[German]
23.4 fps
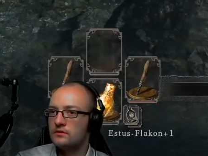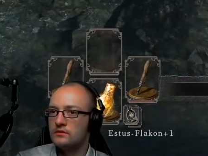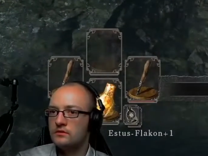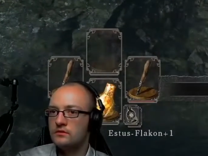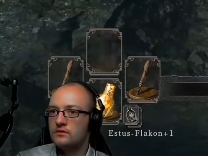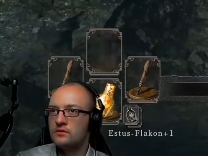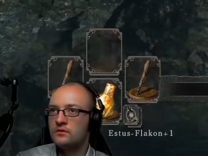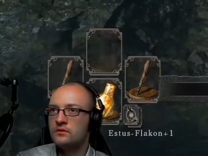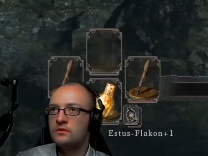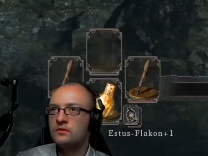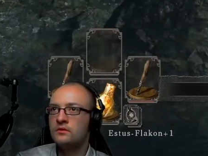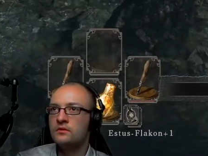
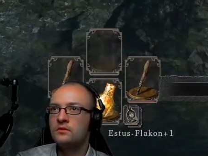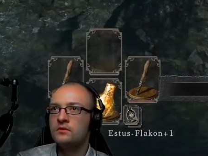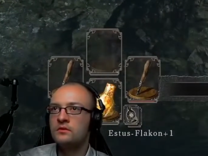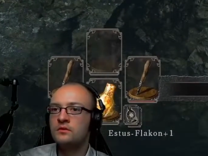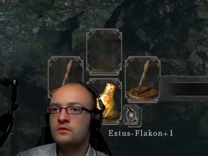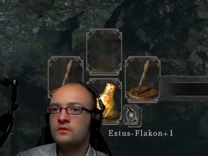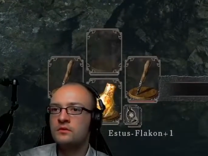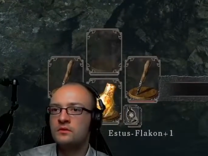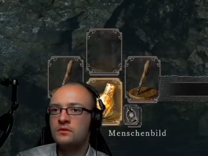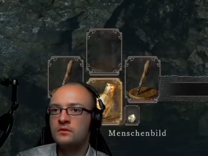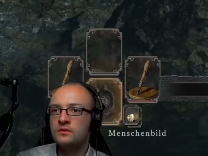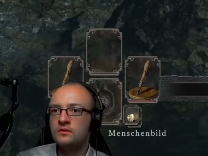
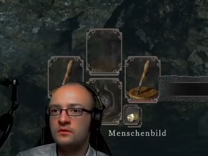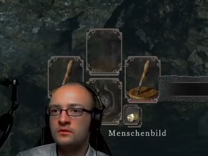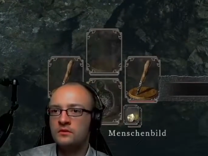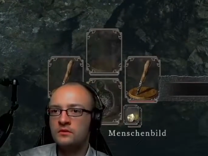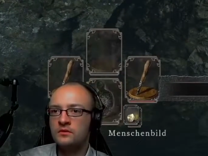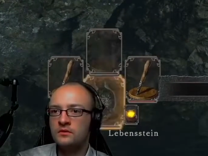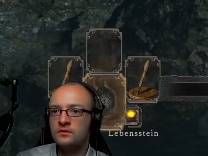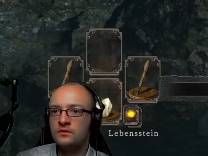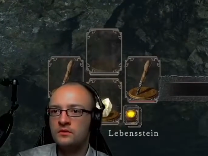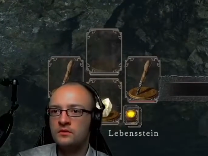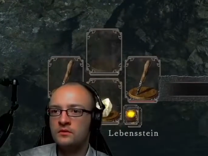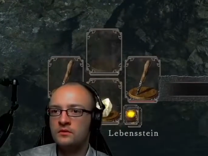
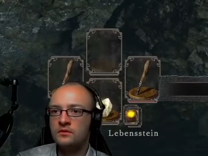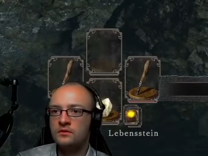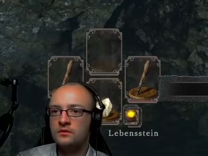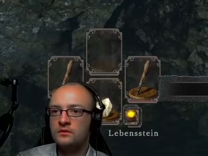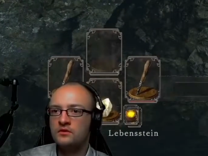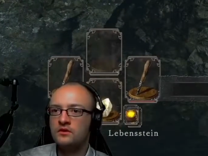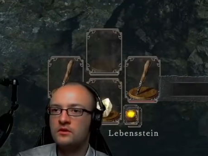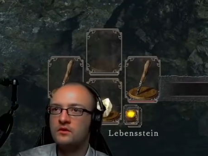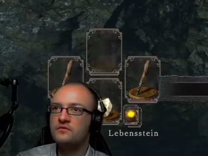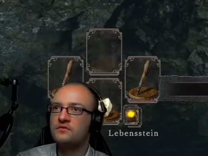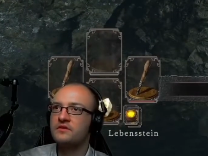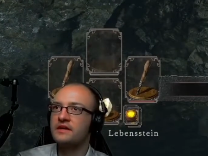
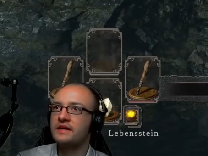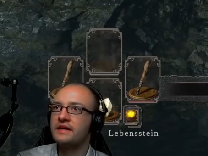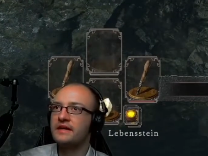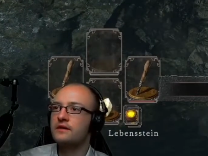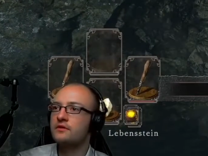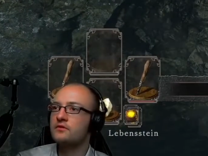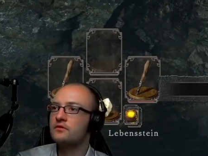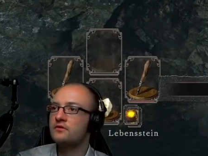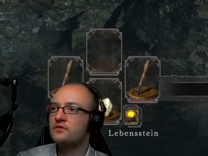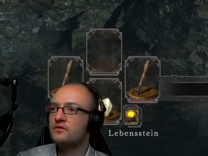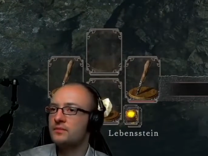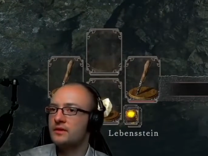Und kommen wir
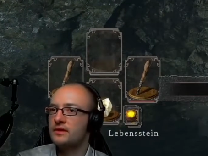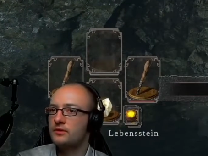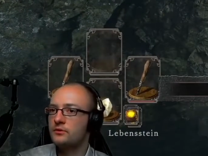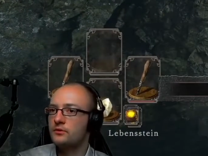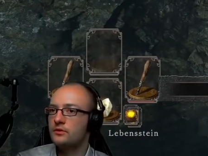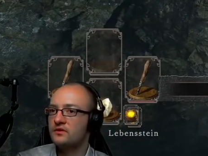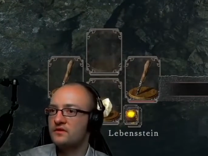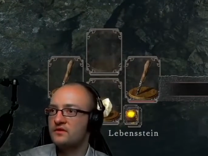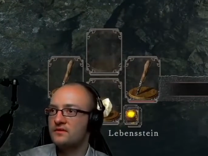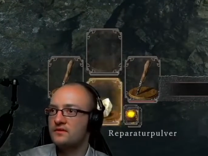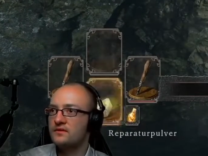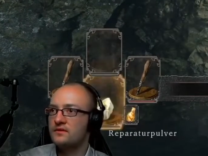heilen uns mal
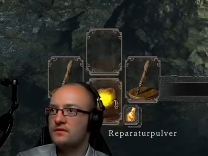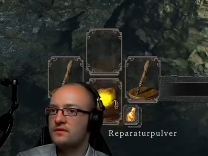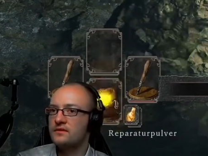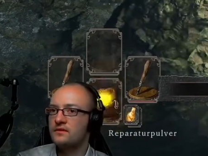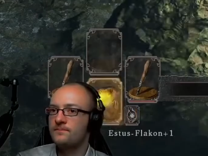kurz.